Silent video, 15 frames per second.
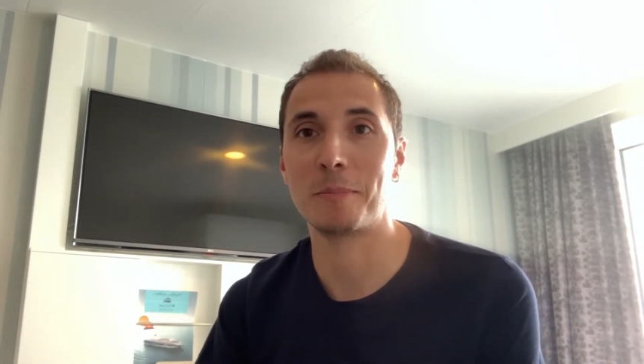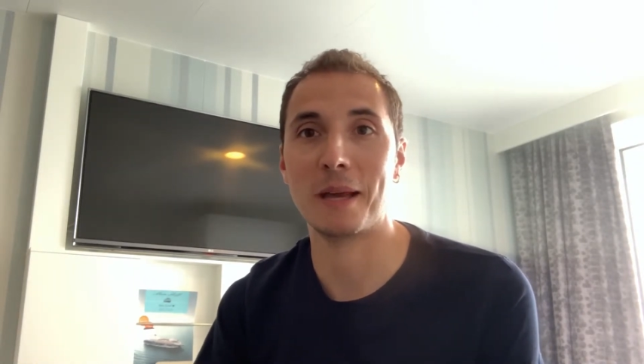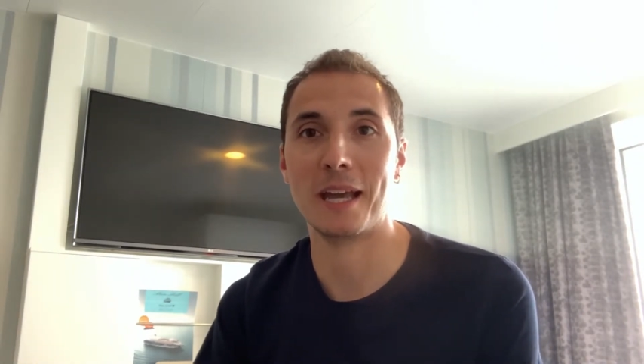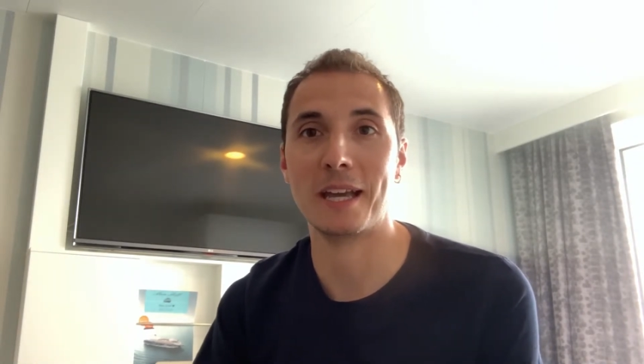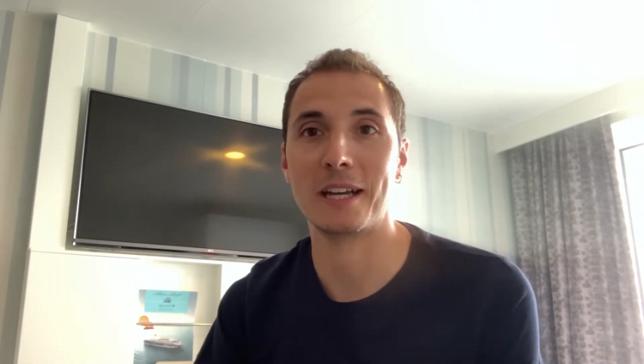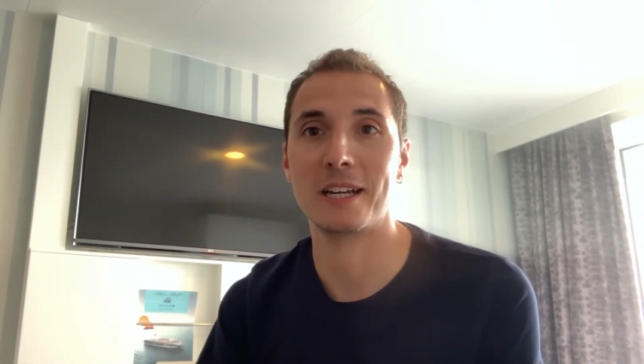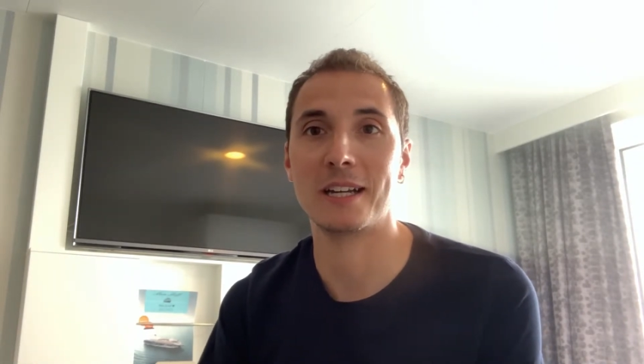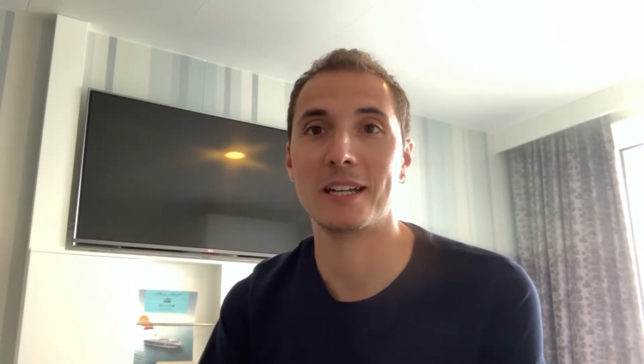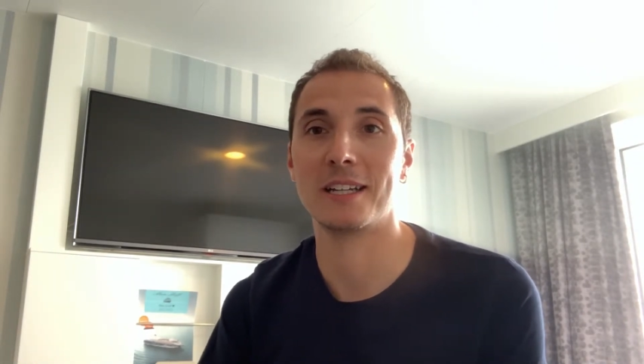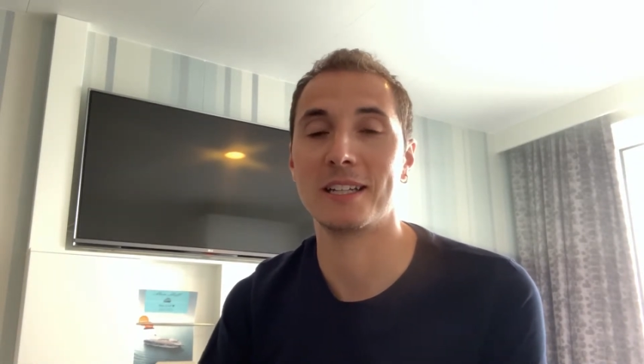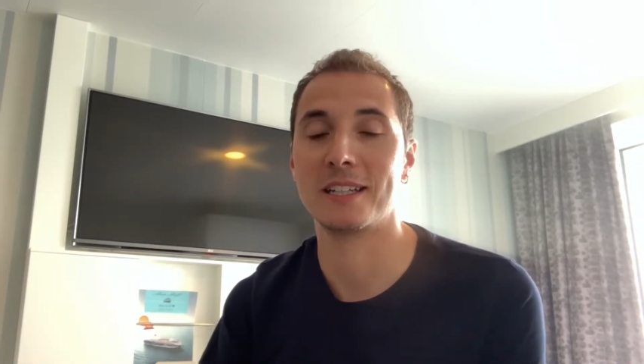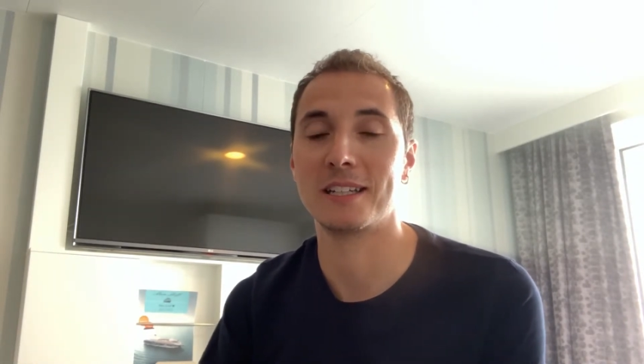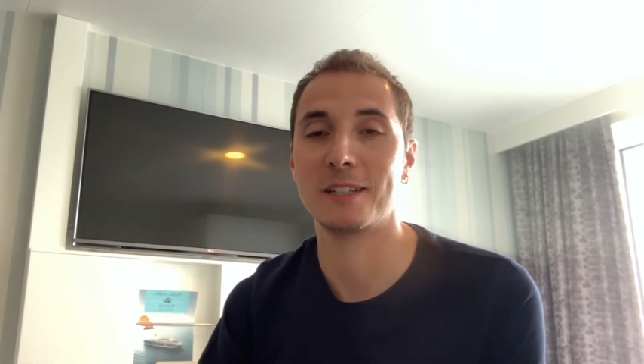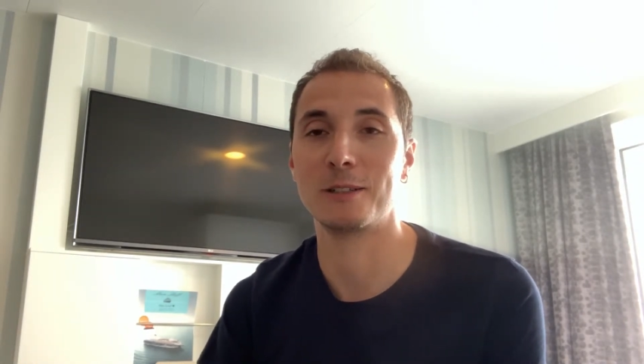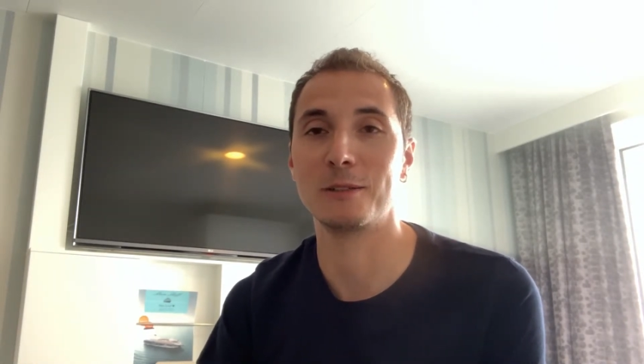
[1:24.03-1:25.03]
Pech
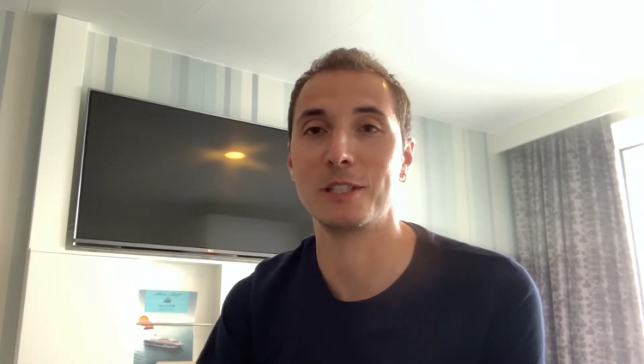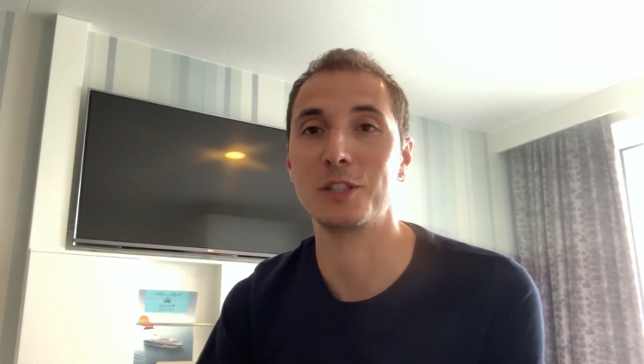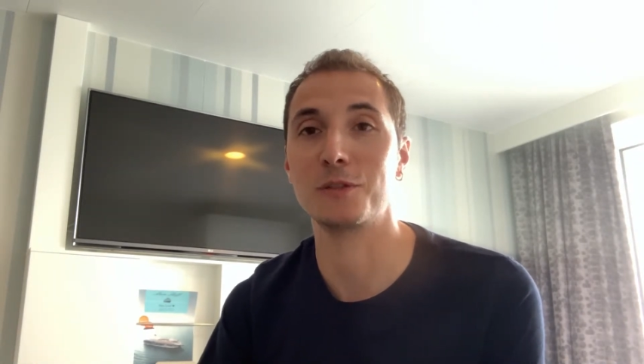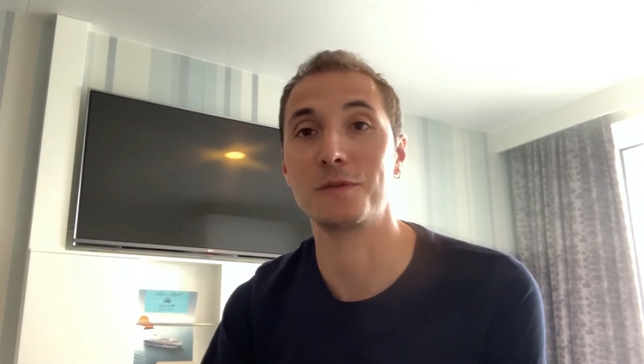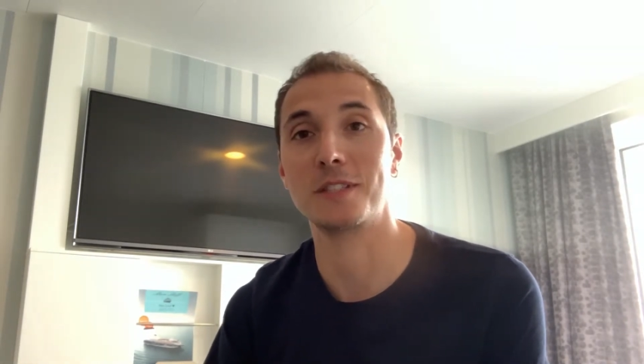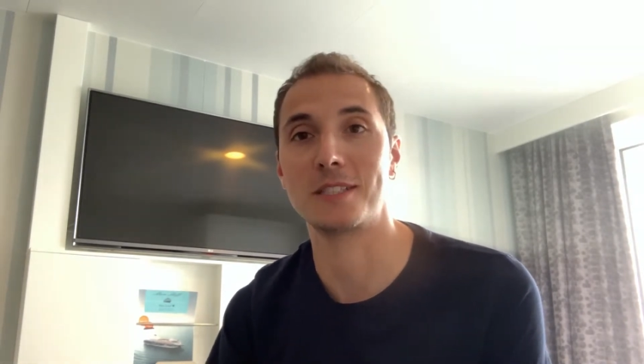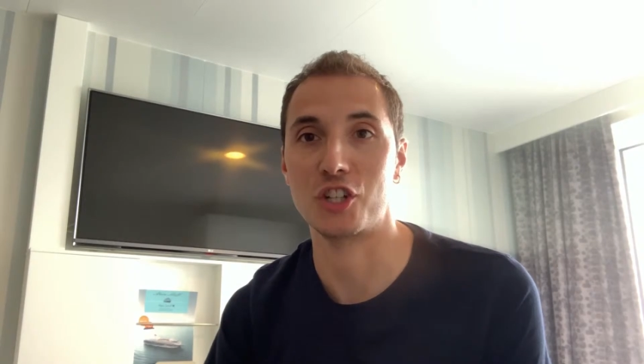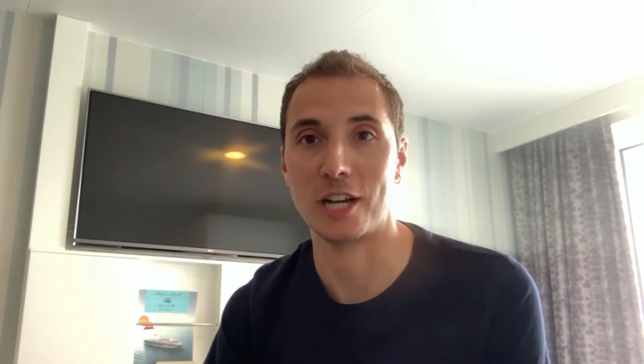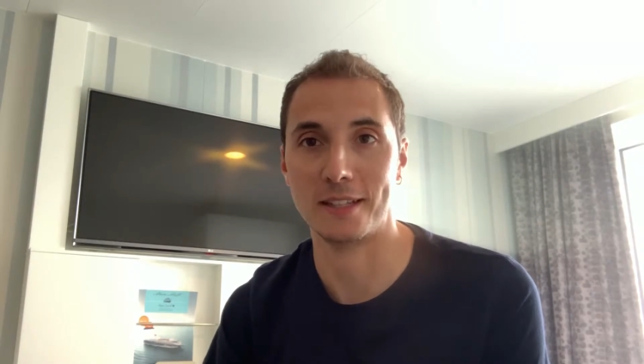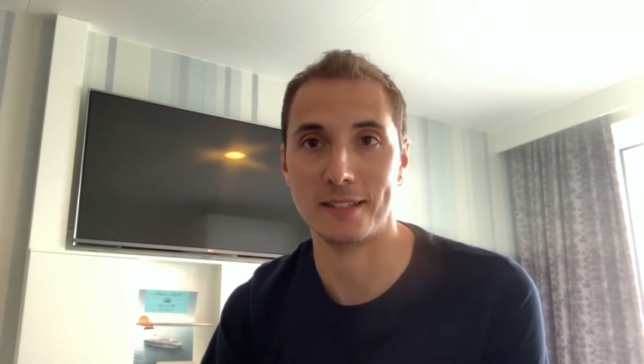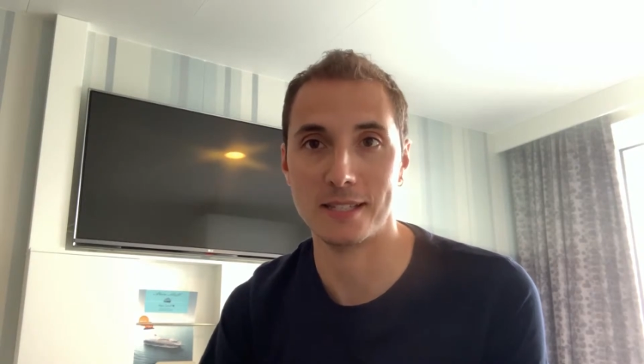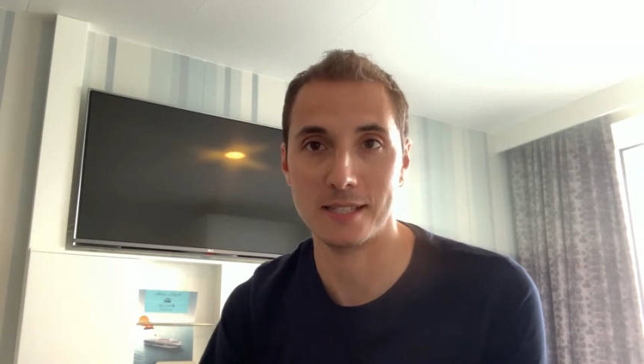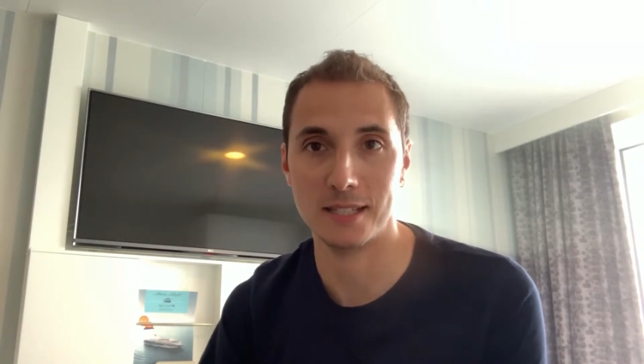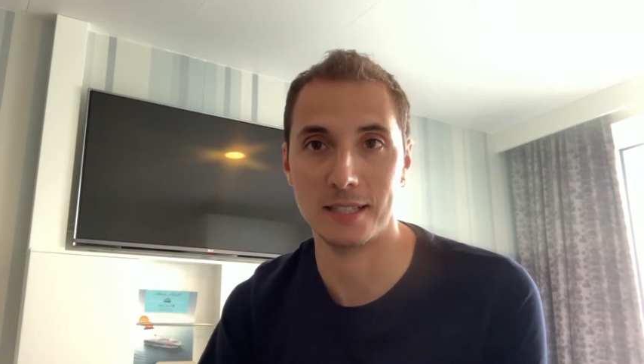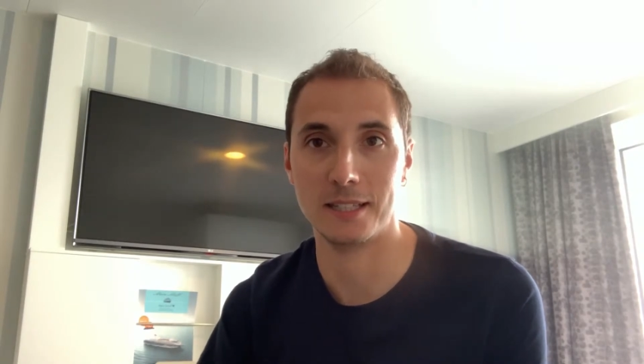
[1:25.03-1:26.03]
und ist auf der
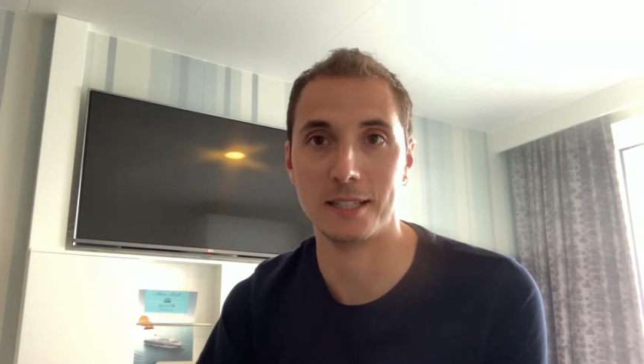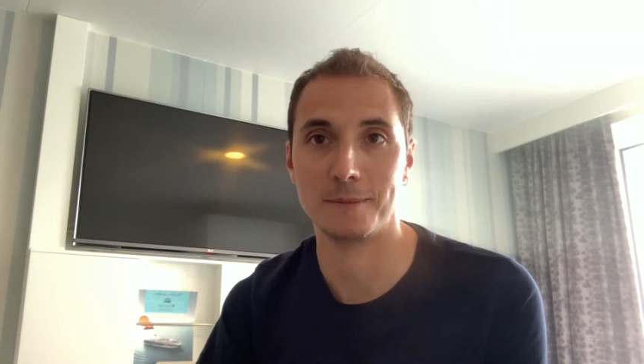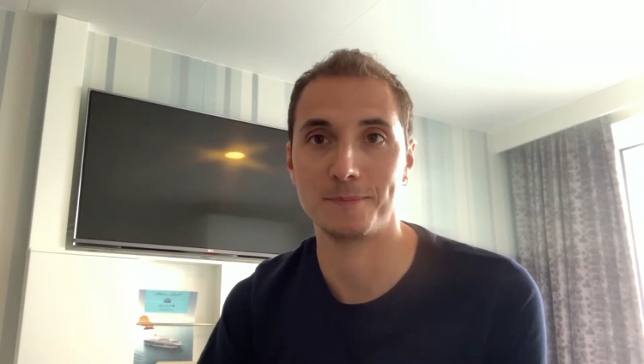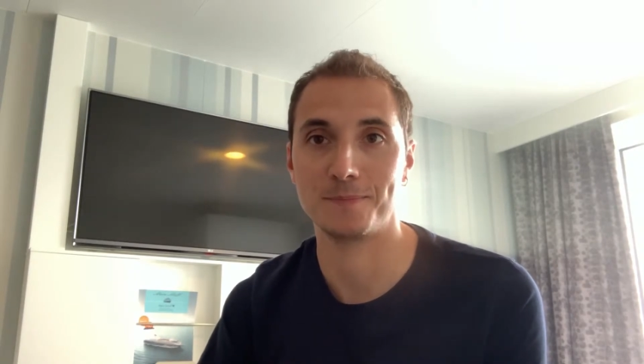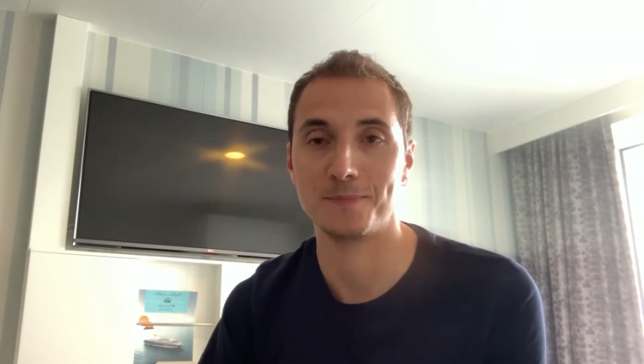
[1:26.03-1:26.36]
Schattenseite.